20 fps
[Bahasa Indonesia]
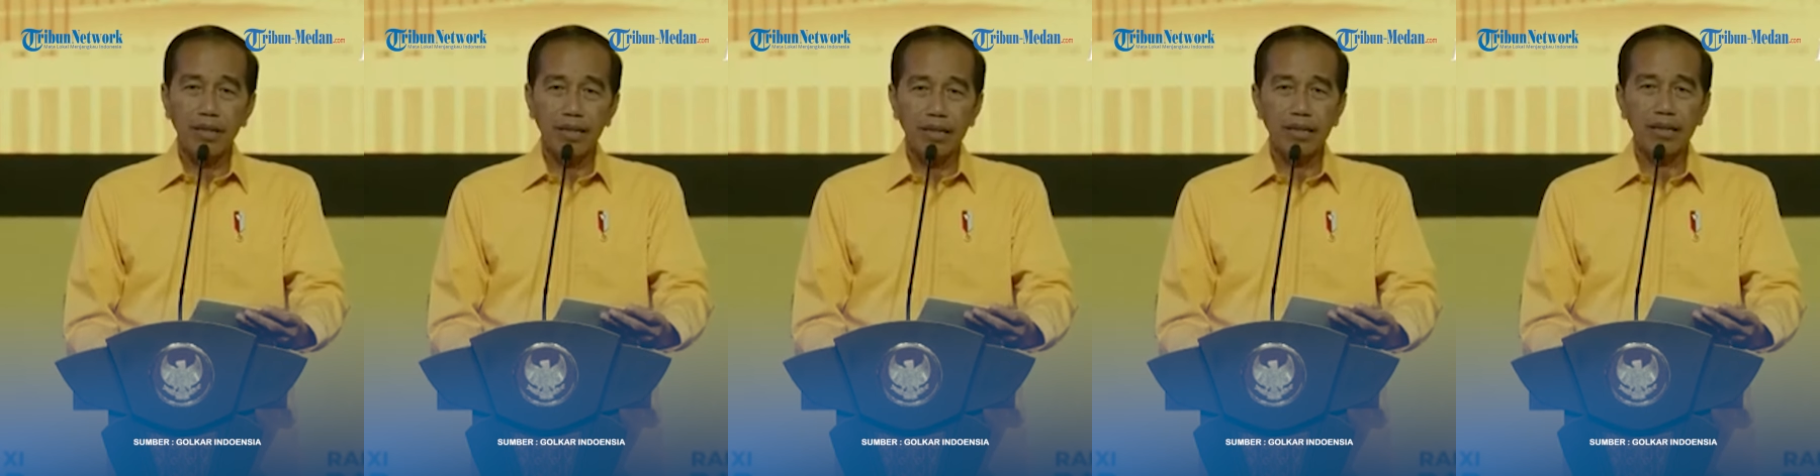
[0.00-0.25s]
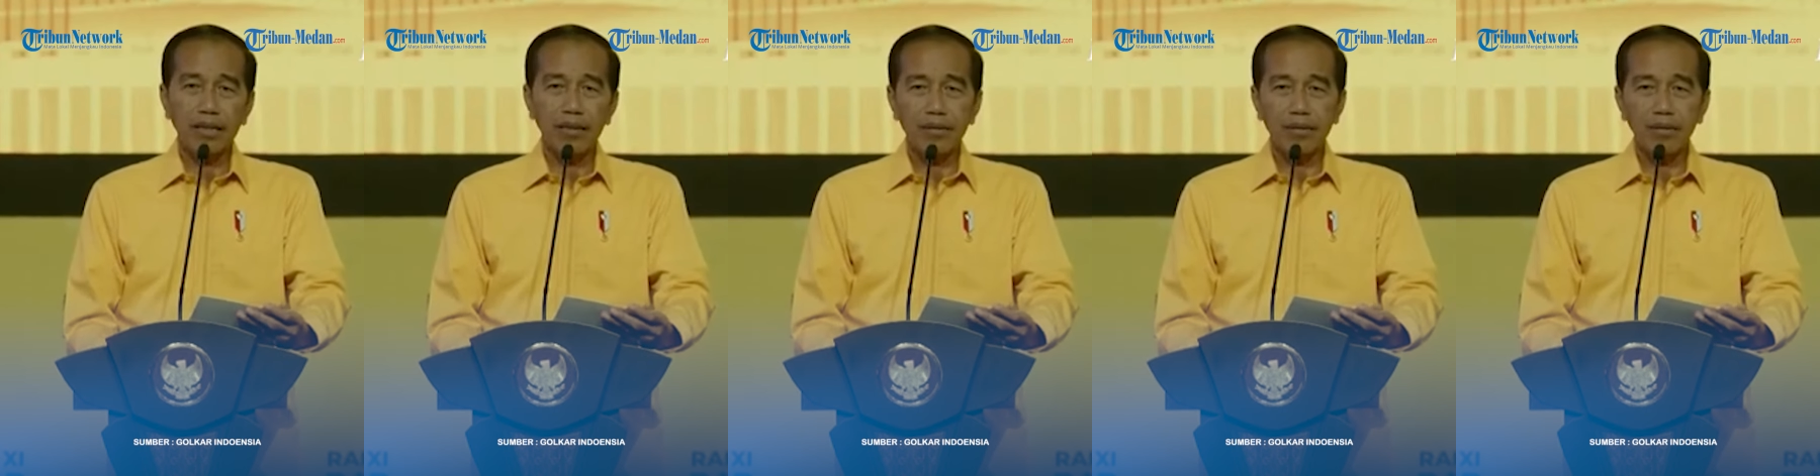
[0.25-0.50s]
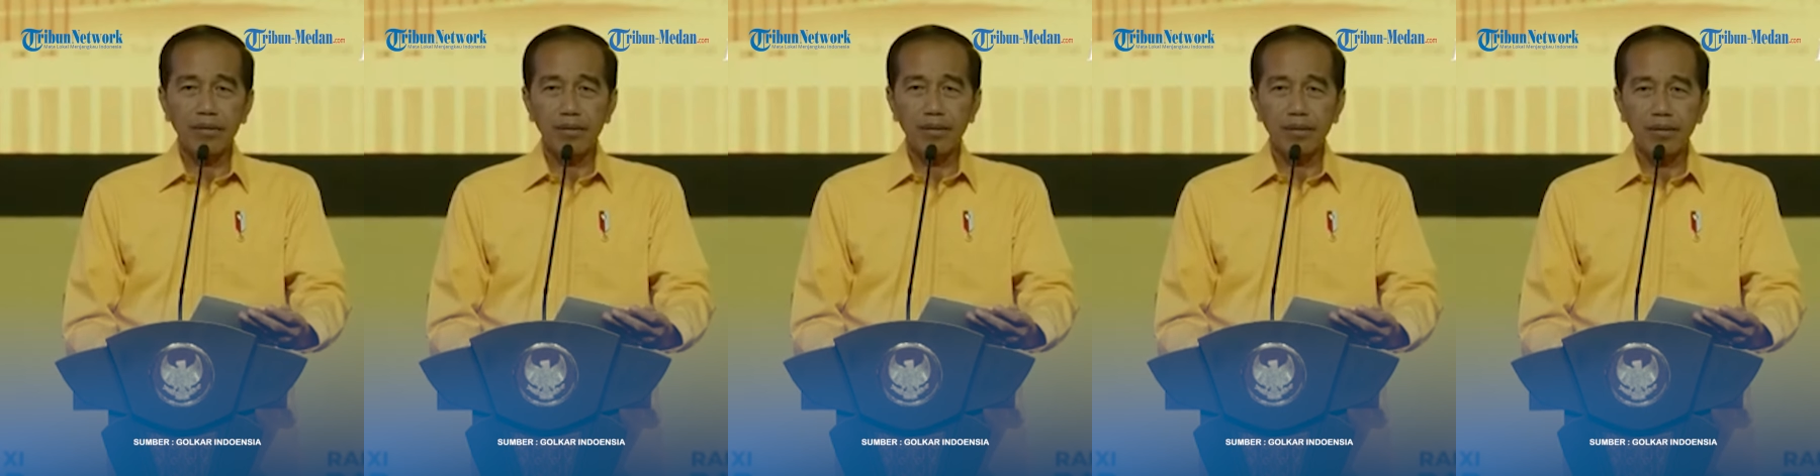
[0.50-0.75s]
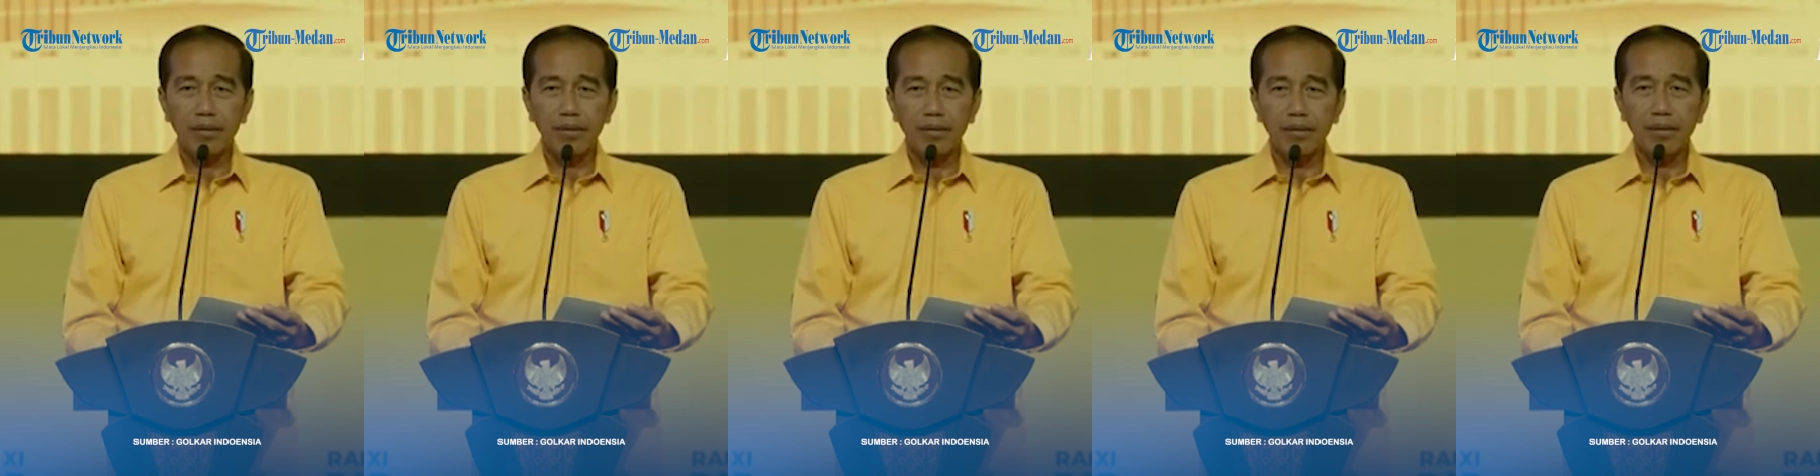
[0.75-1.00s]
dari
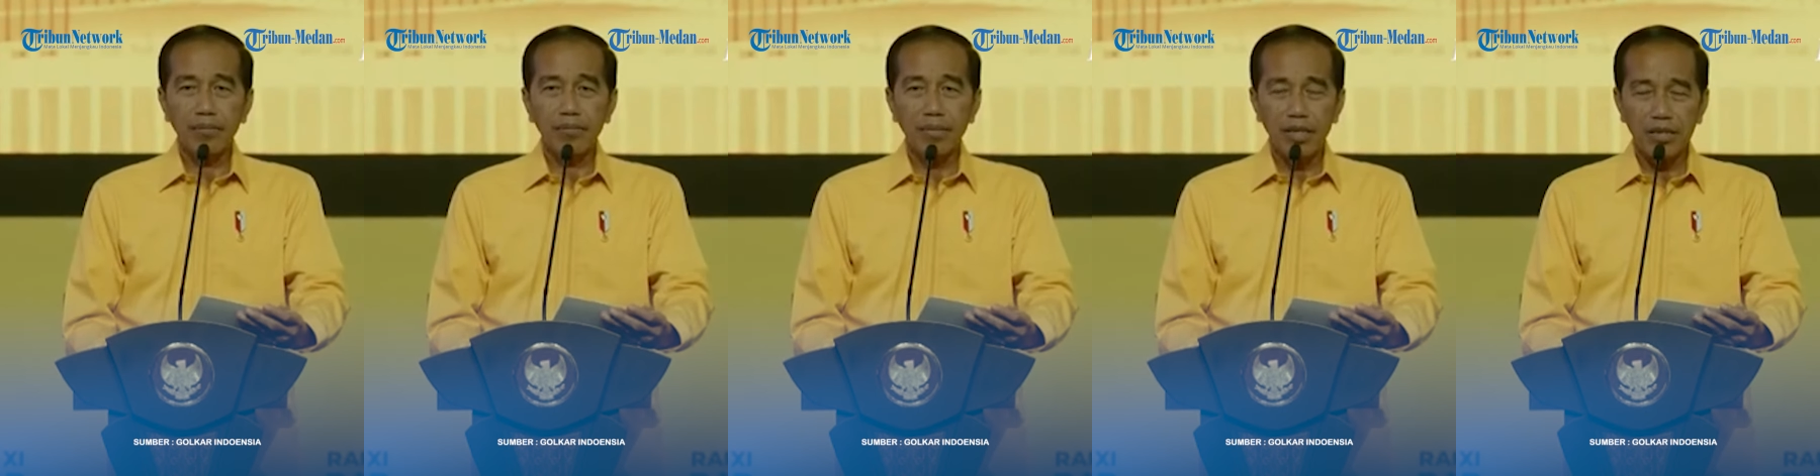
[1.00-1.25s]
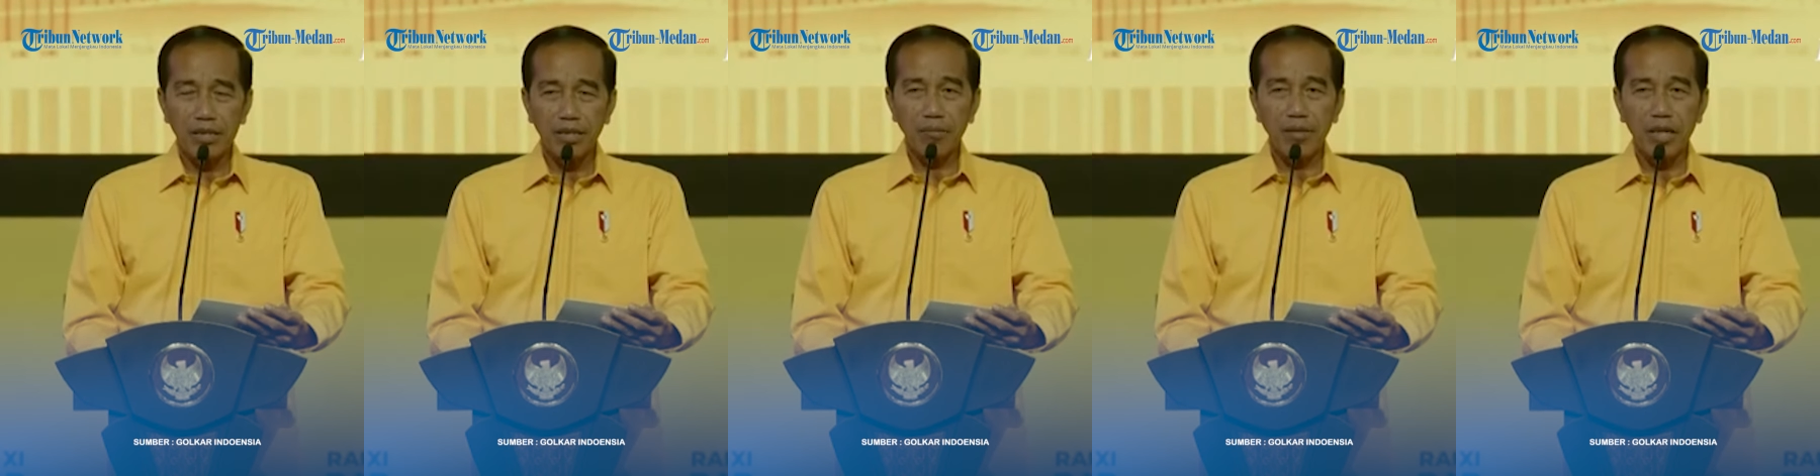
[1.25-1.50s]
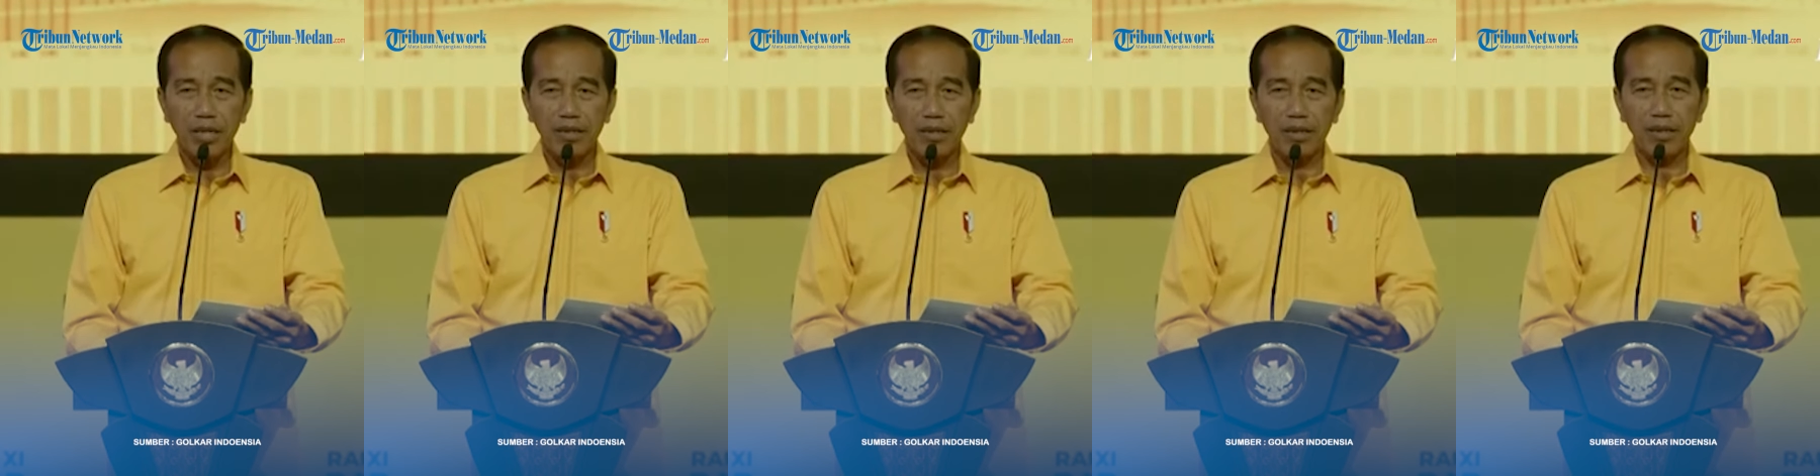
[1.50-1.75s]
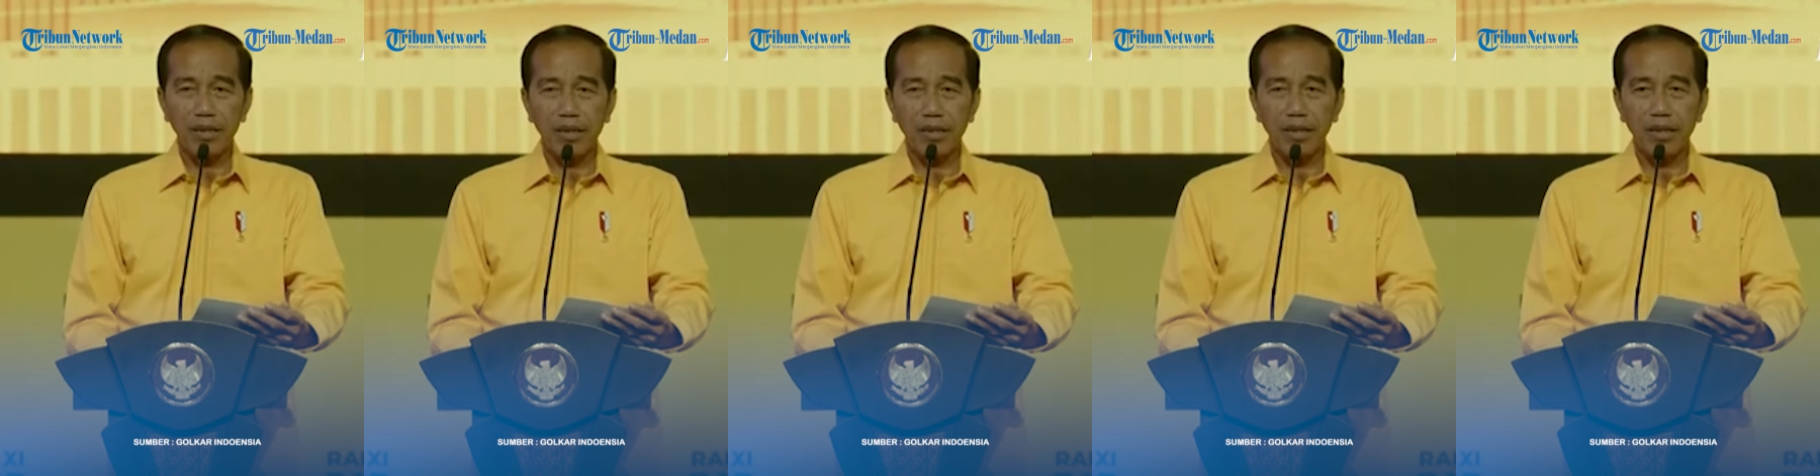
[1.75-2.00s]

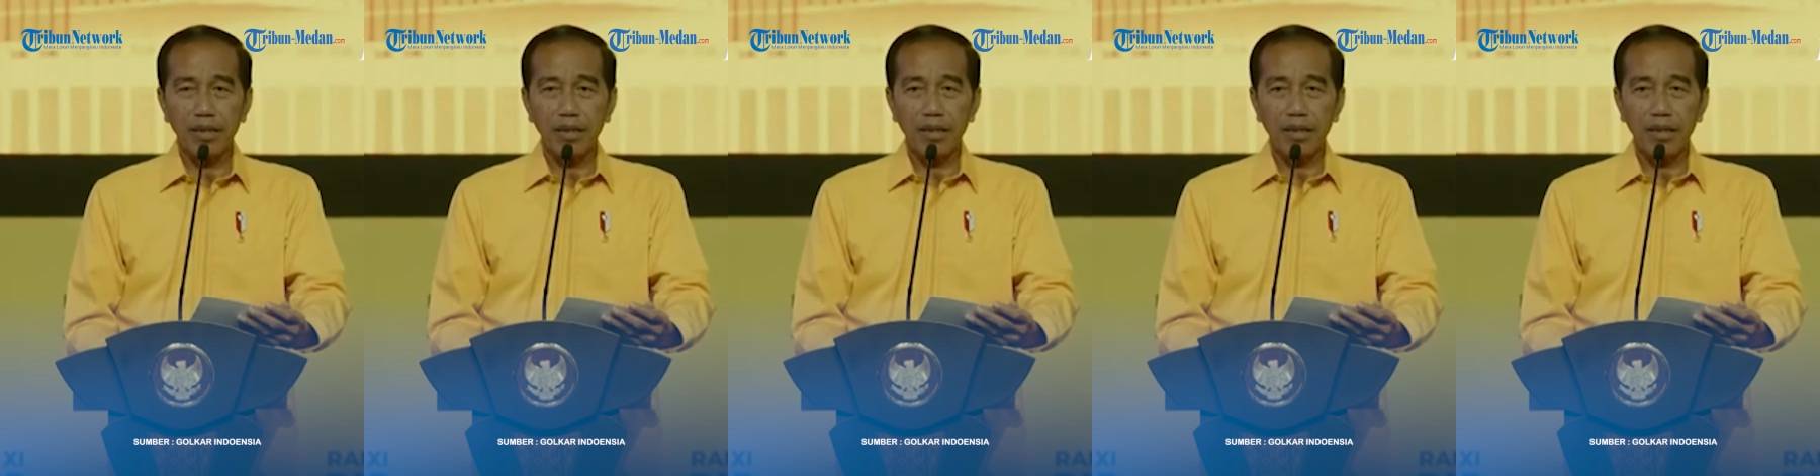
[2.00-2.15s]
masing-masing